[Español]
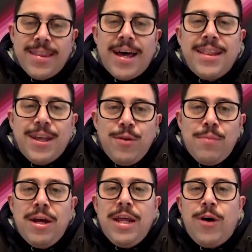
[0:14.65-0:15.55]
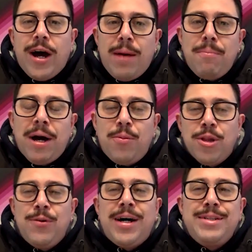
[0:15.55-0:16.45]
Dante, bienvenido a Damba,
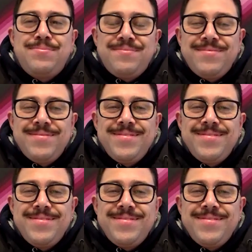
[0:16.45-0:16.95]
¿cómo te va? ¿Cómo